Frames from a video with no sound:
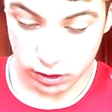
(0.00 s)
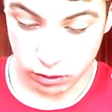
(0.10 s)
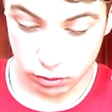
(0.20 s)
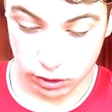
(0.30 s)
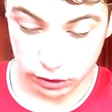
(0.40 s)

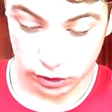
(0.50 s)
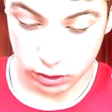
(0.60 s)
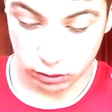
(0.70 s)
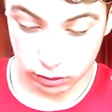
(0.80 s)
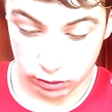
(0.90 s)
J'essaye de
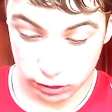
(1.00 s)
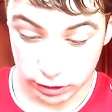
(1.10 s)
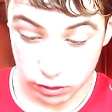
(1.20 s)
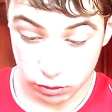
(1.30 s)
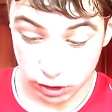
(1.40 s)
chercher d'autres.
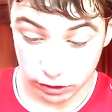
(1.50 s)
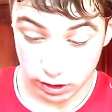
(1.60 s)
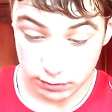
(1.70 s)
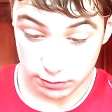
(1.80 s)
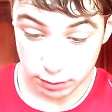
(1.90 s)
J'essaye de
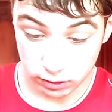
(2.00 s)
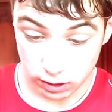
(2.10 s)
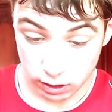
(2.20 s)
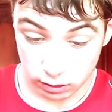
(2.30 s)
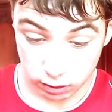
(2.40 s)
chercher les petits
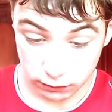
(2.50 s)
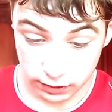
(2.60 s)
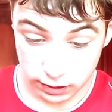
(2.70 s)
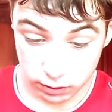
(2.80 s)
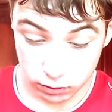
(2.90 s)
potes,
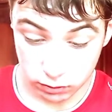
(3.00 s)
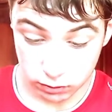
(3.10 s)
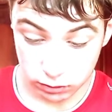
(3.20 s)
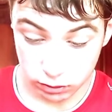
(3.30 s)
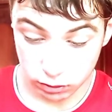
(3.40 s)
d'autres
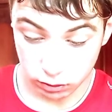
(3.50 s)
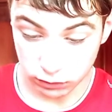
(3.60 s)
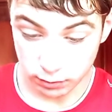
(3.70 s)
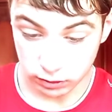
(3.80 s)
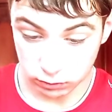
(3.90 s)
vidéos de
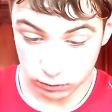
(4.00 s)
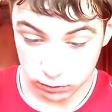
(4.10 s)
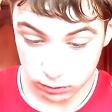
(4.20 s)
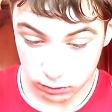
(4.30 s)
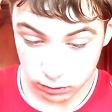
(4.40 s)

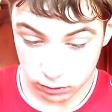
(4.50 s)
transformation.